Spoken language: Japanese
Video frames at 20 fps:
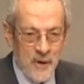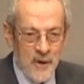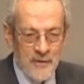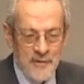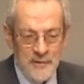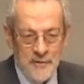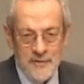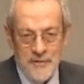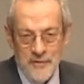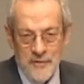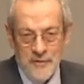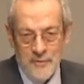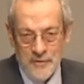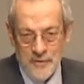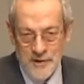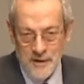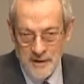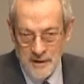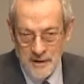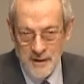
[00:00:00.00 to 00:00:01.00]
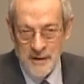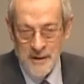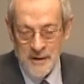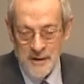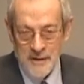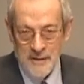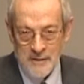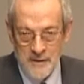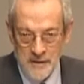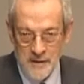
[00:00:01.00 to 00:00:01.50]
われている
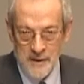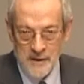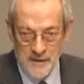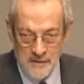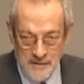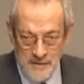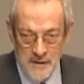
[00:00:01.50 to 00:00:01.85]
プロジェクトで